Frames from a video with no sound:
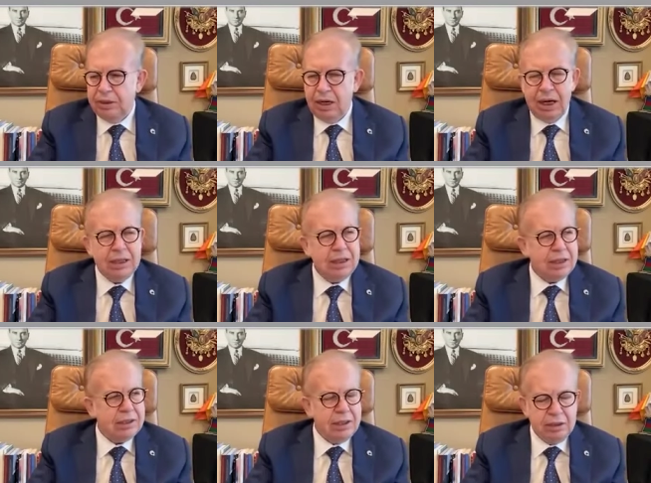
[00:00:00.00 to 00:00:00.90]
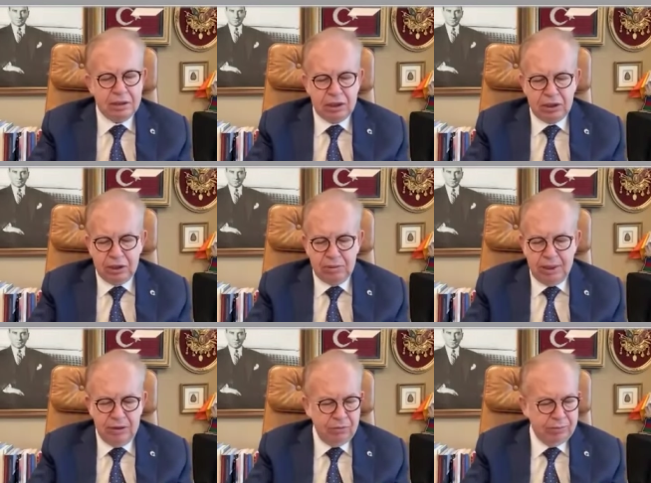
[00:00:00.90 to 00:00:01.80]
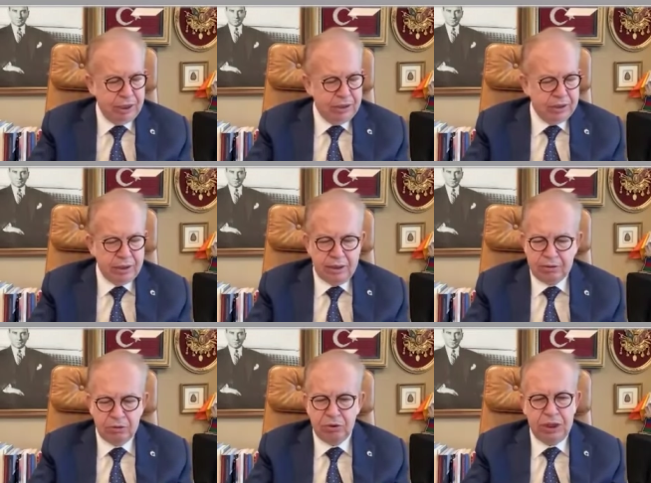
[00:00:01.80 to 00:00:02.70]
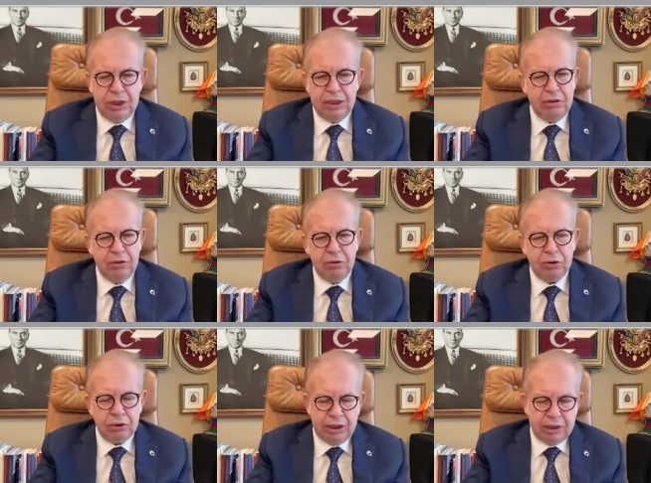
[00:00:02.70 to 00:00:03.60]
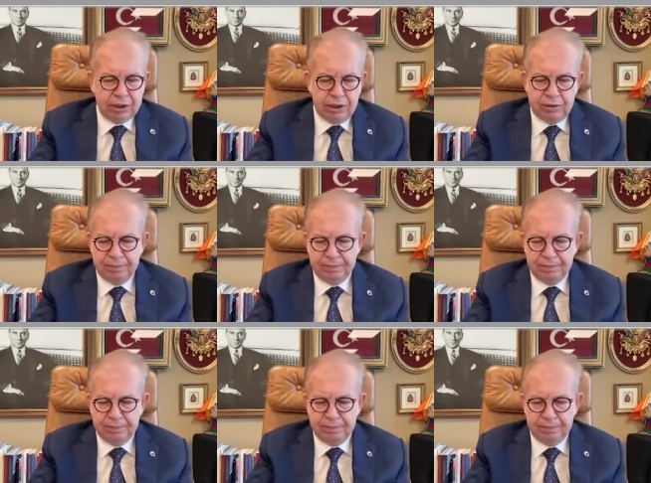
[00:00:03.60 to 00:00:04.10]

hangi hastalığı taşıdığı belli olmayan insanlar Türkiye'ye geliyor. Çok yazık.